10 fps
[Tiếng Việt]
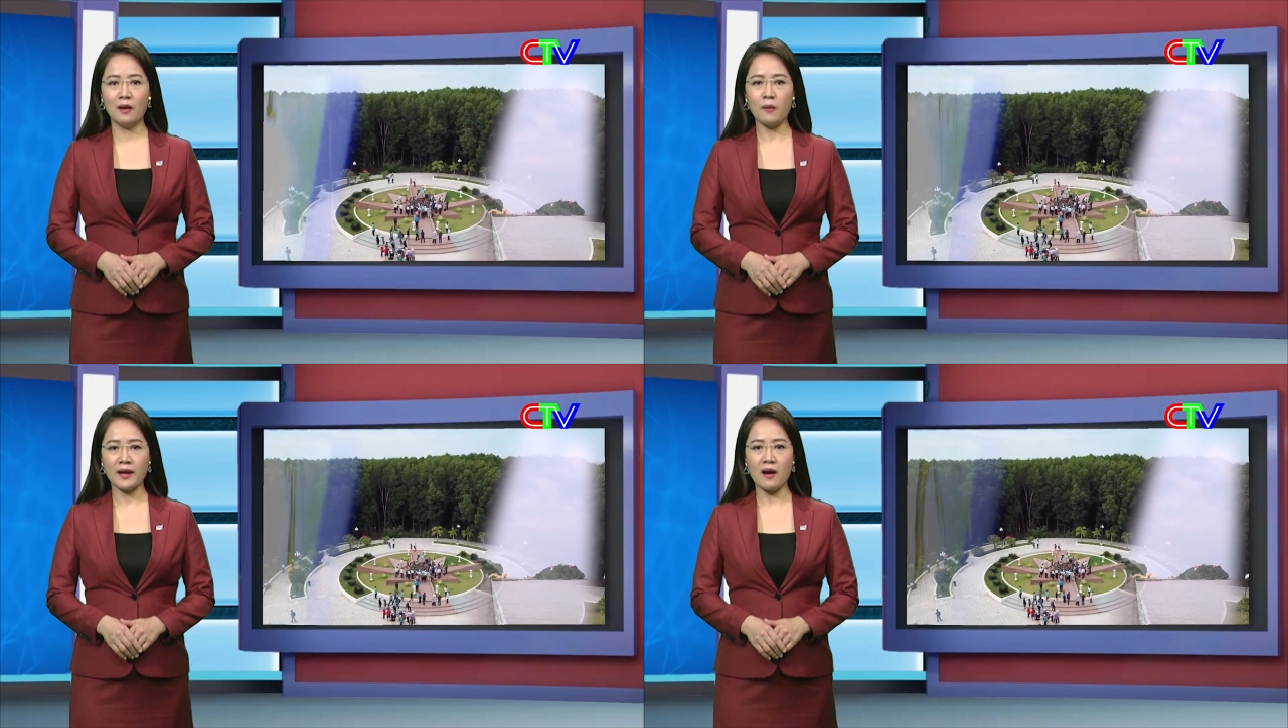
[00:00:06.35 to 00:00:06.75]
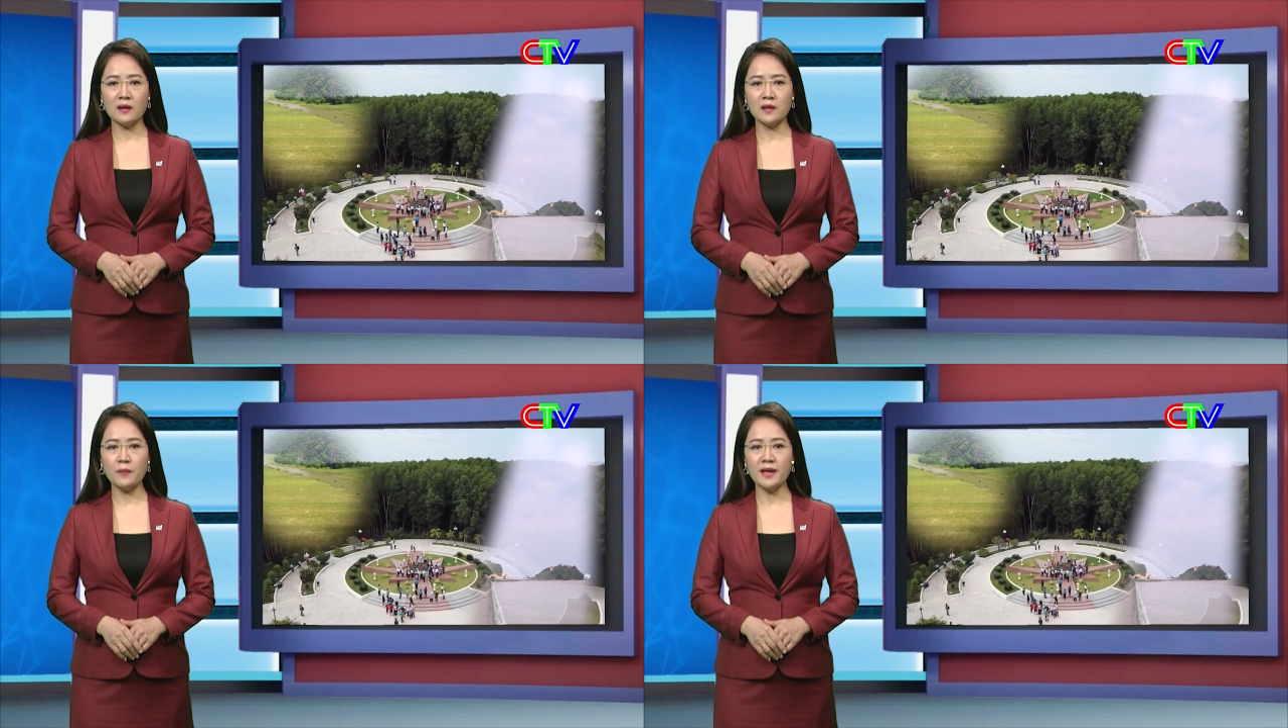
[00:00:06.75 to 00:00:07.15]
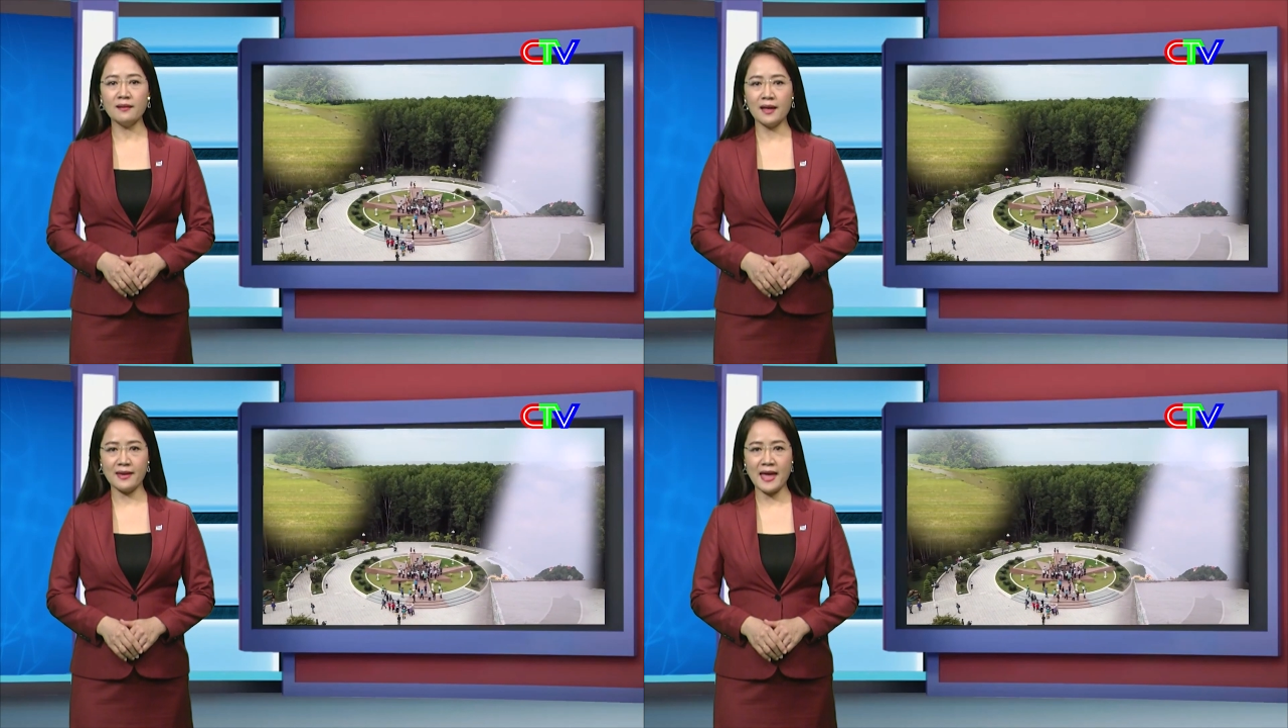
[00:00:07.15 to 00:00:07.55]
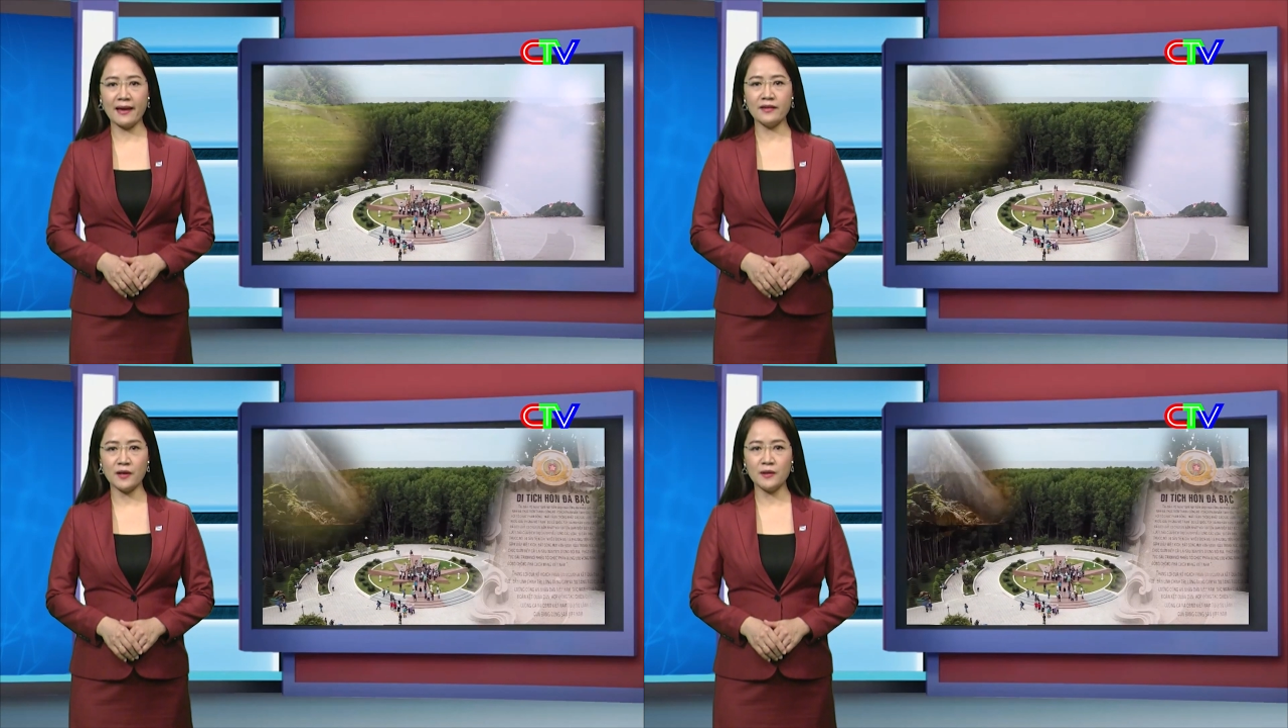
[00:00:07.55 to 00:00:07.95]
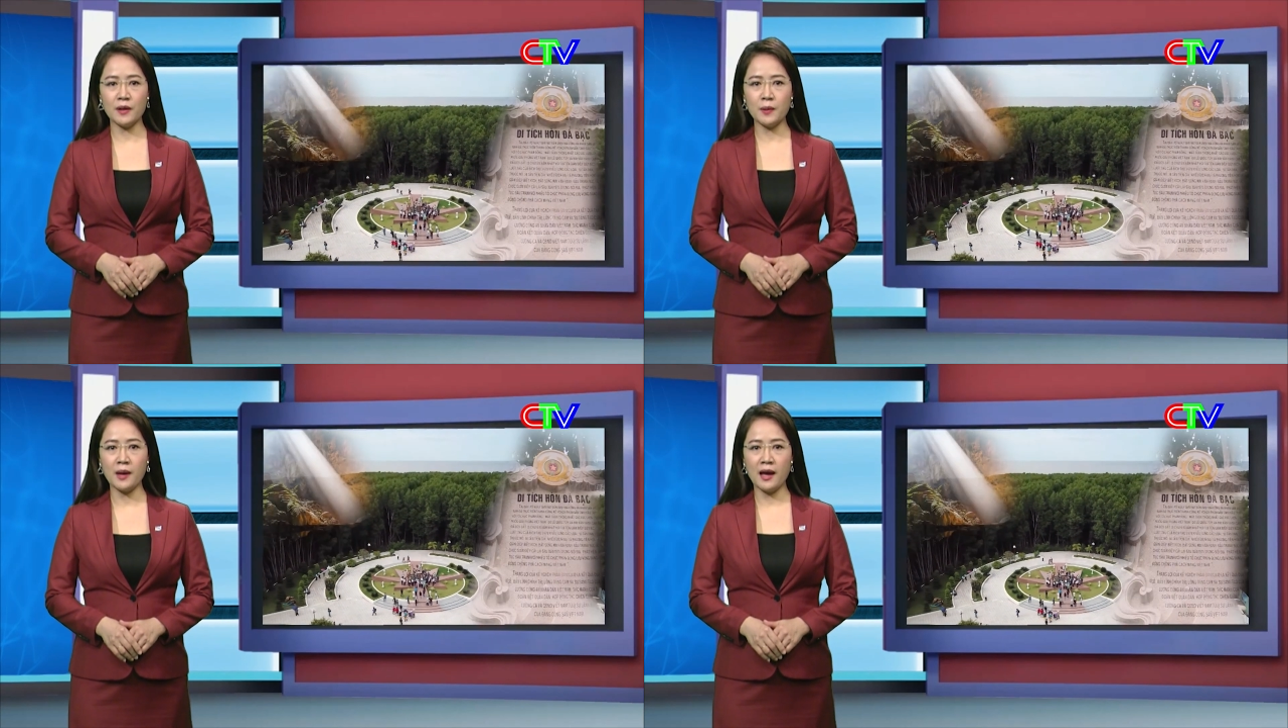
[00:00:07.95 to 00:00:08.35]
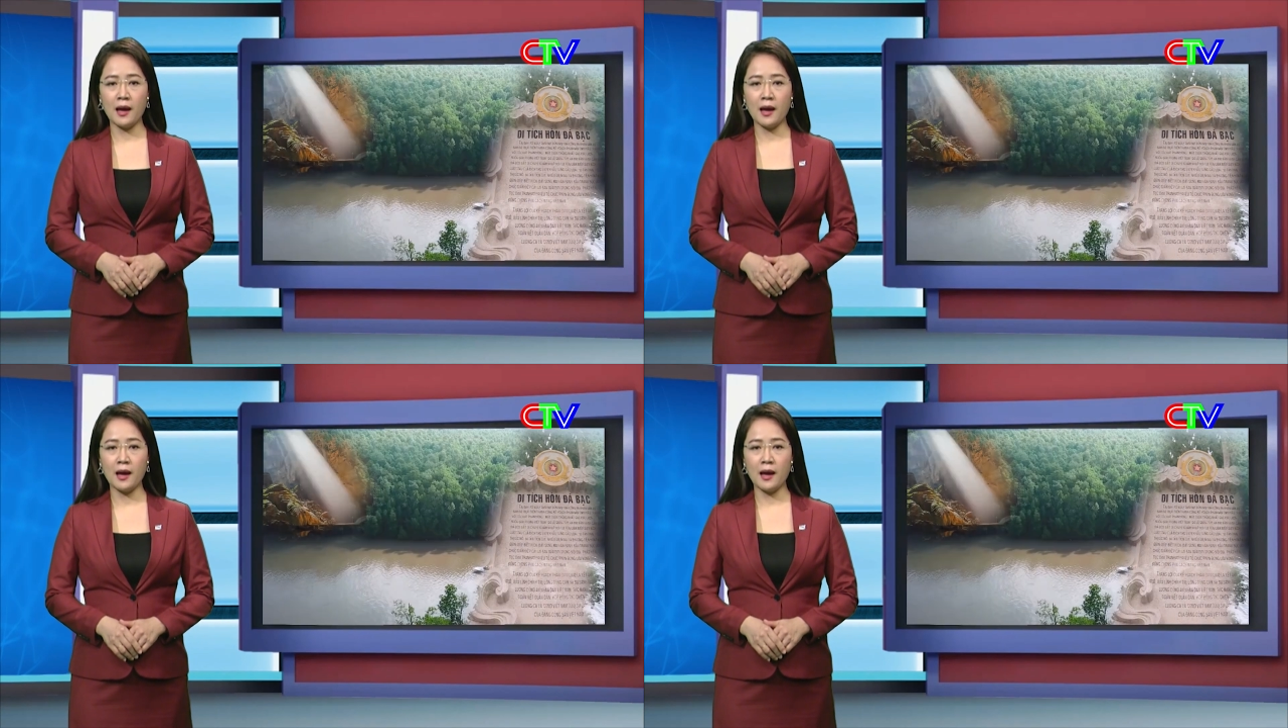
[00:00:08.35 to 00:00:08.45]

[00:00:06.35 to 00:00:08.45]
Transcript: qua đó thống nhất thời gian chỉ tiêu,